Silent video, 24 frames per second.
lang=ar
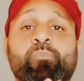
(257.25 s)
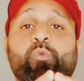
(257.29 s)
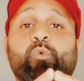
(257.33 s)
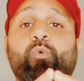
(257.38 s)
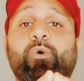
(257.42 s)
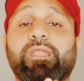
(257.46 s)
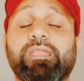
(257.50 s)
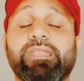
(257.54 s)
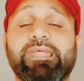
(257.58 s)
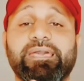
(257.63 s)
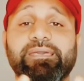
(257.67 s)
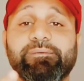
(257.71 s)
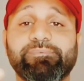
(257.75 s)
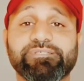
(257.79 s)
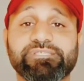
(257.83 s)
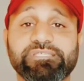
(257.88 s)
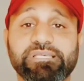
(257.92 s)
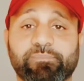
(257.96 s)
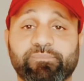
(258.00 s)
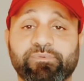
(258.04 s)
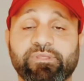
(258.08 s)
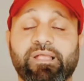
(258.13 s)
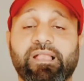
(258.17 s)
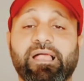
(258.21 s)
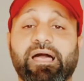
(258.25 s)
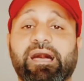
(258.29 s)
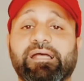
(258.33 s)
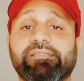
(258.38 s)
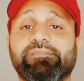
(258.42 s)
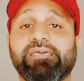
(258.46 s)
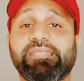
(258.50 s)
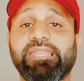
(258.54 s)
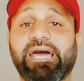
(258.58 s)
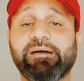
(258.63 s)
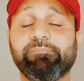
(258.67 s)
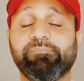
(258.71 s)
ولا ايه بالظبط
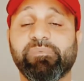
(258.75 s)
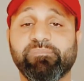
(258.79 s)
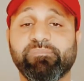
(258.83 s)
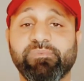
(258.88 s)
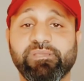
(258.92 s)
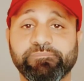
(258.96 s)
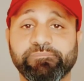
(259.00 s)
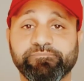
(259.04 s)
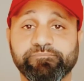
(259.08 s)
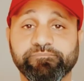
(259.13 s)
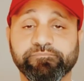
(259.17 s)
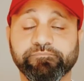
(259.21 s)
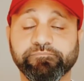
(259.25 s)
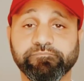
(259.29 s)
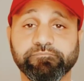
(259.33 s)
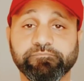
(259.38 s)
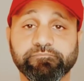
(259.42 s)
هتلعب بمين